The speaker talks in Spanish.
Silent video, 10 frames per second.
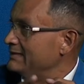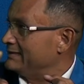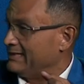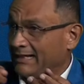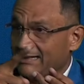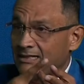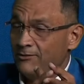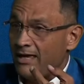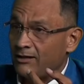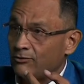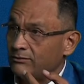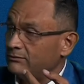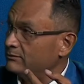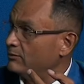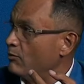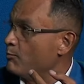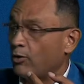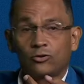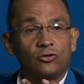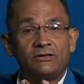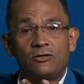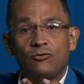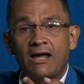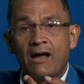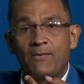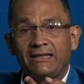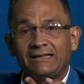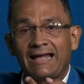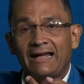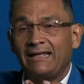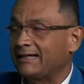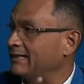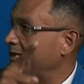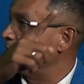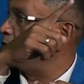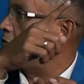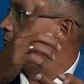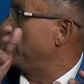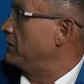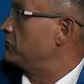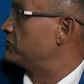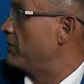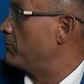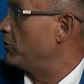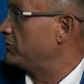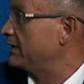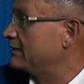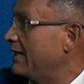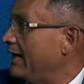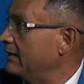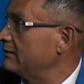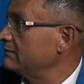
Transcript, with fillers: Si recibieron un pocotón de ayuda humanitarias que está en Colombia, que no sabemos dónde está.